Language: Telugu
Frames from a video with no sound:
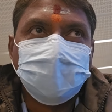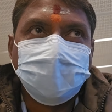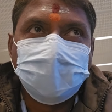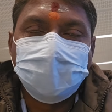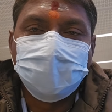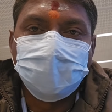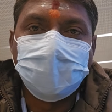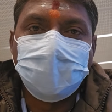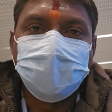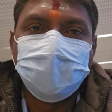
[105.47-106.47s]
వేరేం
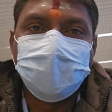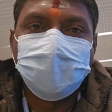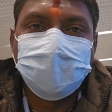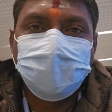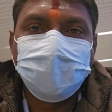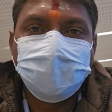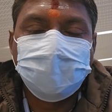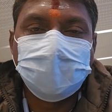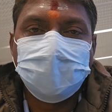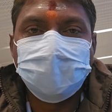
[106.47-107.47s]
ఏమి ఉండవు
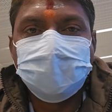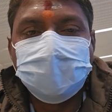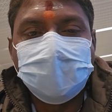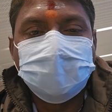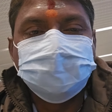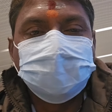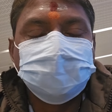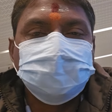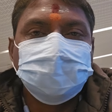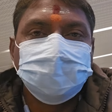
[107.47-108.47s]
చాలామంది కాల్స్
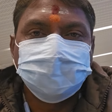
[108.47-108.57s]
చేసి